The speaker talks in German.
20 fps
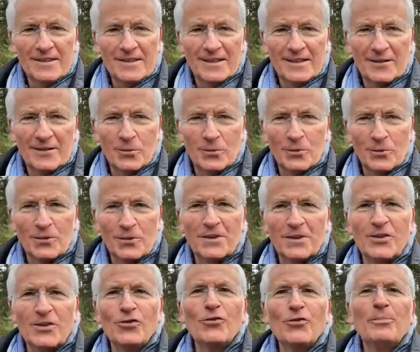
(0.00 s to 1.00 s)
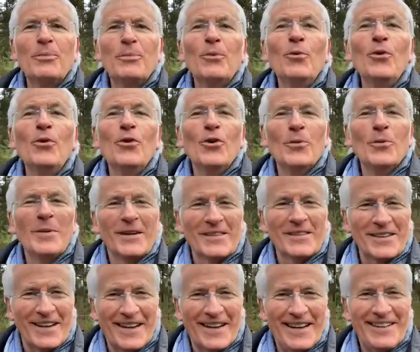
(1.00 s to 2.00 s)
nicht, dass du die Spule
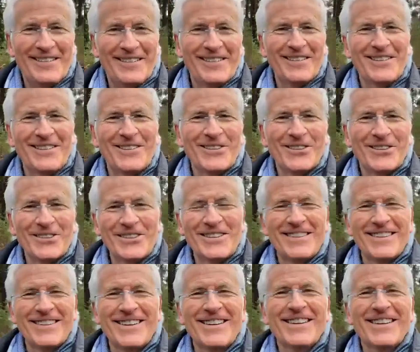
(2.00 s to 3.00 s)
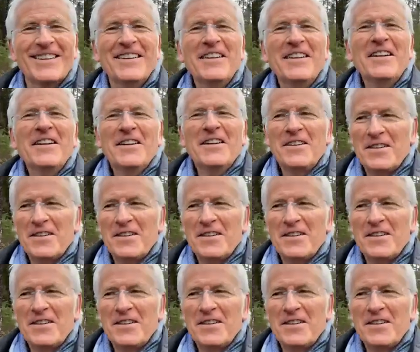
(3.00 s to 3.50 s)
überdrehst und äh,